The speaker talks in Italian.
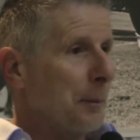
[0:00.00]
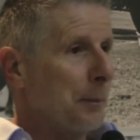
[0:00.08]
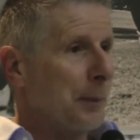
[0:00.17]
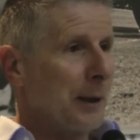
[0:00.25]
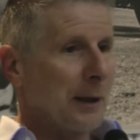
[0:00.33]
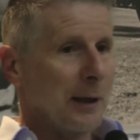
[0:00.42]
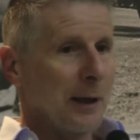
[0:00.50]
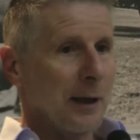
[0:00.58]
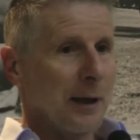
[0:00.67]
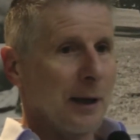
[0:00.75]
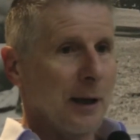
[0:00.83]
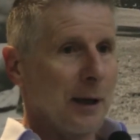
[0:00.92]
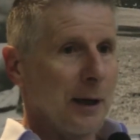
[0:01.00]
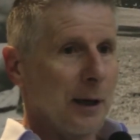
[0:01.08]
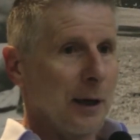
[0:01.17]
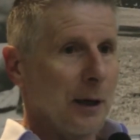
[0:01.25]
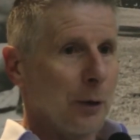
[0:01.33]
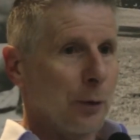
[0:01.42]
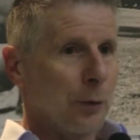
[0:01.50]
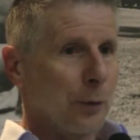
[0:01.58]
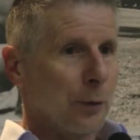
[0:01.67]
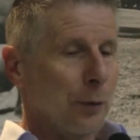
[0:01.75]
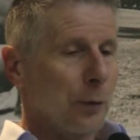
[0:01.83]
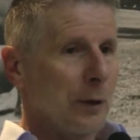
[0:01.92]
perché
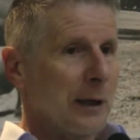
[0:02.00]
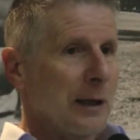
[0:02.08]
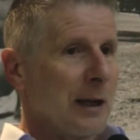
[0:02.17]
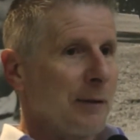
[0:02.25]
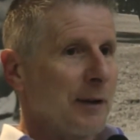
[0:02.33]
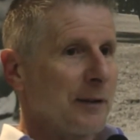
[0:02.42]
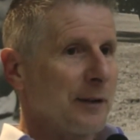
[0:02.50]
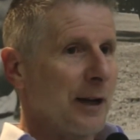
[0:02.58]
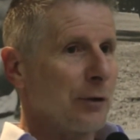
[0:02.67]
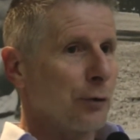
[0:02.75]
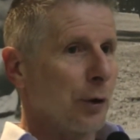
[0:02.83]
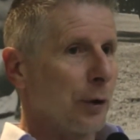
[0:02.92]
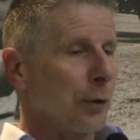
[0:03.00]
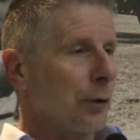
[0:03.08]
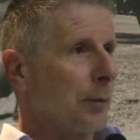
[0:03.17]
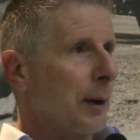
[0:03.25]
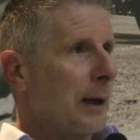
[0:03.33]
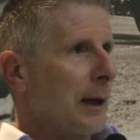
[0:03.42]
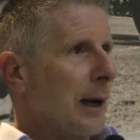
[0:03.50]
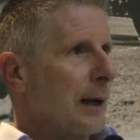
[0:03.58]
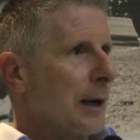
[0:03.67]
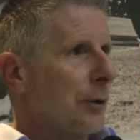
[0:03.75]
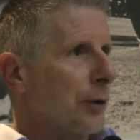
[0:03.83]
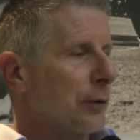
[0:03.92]
gli avversari giocano
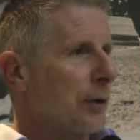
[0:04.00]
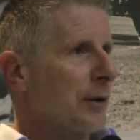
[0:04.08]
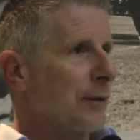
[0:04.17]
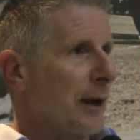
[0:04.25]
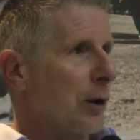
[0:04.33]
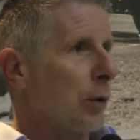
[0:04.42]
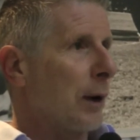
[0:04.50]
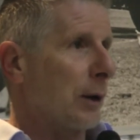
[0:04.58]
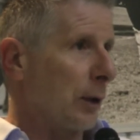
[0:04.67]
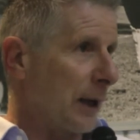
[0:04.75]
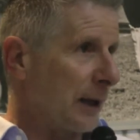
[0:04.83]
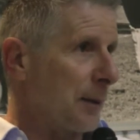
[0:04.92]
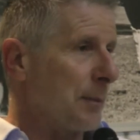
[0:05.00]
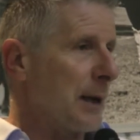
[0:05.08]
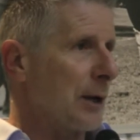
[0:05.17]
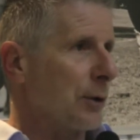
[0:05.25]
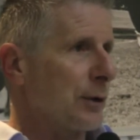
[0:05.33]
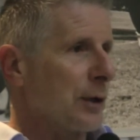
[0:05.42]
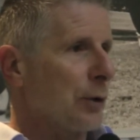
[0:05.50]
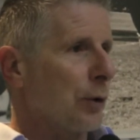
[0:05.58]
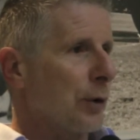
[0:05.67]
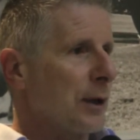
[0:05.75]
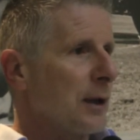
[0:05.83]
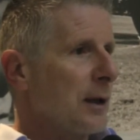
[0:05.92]
magari al nostro livello, anche meno di
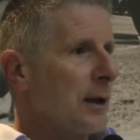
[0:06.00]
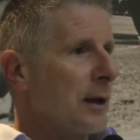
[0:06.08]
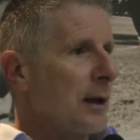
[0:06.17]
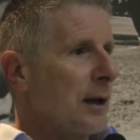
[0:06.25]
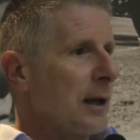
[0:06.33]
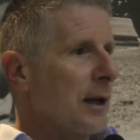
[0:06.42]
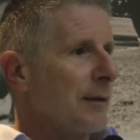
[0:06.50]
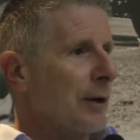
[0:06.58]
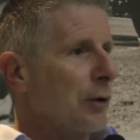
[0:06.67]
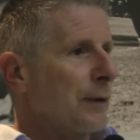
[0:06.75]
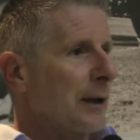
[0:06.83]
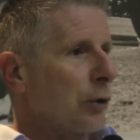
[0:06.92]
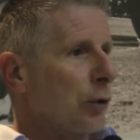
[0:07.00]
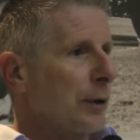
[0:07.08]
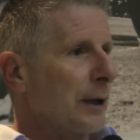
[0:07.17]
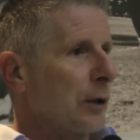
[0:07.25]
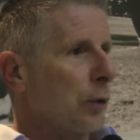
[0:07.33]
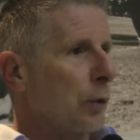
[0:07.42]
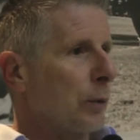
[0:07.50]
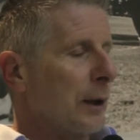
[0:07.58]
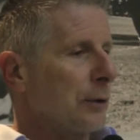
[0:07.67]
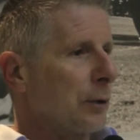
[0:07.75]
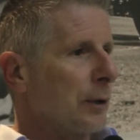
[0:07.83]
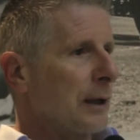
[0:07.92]
noi, e vanno via da Cornero con
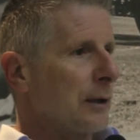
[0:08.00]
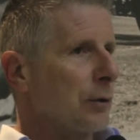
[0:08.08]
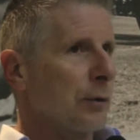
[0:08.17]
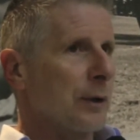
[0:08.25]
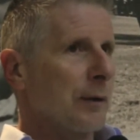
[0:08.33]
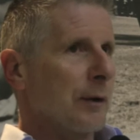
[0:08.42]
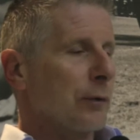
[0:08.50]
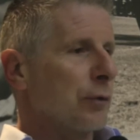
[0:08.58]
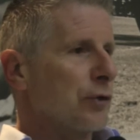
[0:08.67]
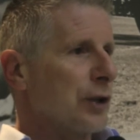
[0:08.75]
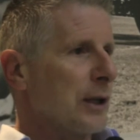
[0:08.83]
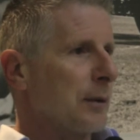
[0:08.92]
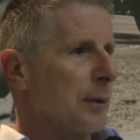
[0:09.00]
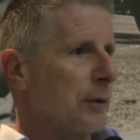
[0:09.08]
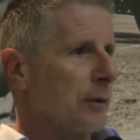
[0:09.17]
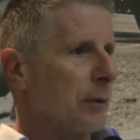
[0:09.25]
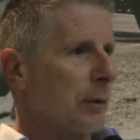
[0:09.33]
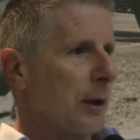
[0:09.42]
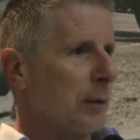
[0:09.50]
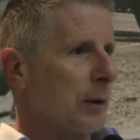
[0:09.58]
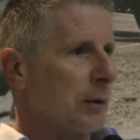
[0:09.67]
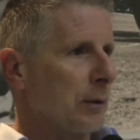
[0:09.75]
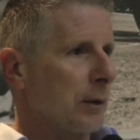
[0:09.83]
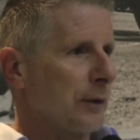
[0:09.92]
quattro reti, non deve succedere, perché questo qua è
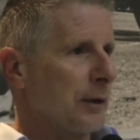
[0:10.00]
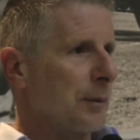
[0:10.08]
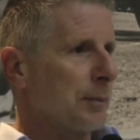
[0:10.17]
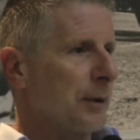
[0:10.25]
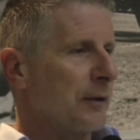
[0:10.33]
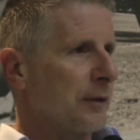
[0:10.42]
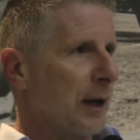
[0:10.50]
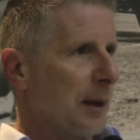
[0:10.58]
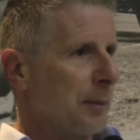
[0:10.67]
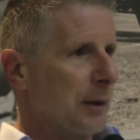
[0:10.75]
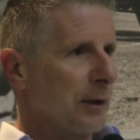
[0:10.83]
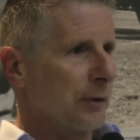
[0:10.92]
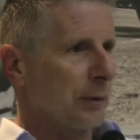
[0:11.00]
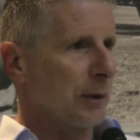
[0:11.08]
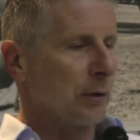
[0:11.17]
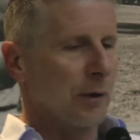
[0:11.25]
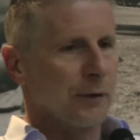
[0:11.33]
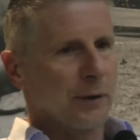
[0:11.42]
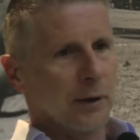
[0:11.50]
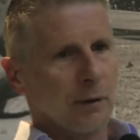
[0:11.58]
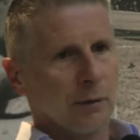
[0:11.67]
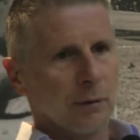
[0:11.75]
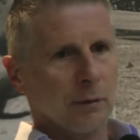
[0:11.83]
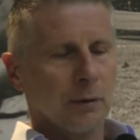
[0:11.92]
qualcosa di impensabile, c'è cioè qualcosa che
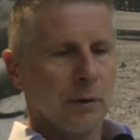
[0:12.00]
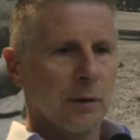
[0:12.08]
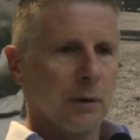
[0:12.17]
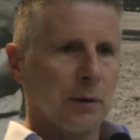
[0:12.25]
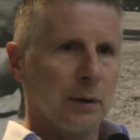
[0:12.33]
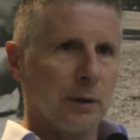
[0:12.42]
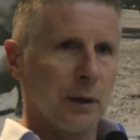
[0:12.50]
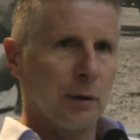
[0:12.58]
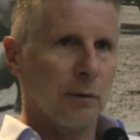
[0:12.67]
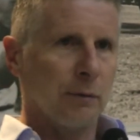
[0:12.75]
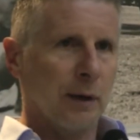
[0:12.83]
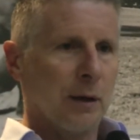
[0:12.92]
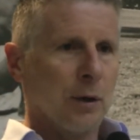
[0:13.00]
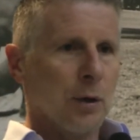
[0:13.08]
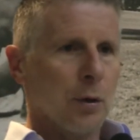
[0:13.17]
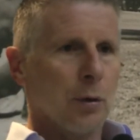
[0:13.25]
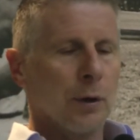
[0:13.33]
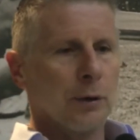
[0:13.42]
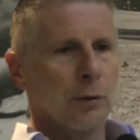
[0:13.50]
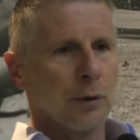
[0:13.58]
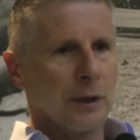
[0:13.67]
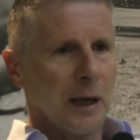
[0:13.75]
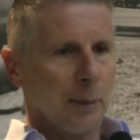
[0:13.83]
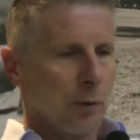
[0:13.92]
non, che non va. O
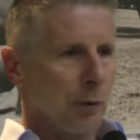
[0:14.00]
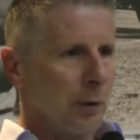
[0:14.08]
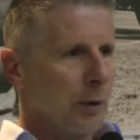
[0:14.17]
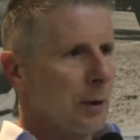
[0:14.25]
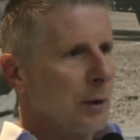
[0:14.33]
ritorniamo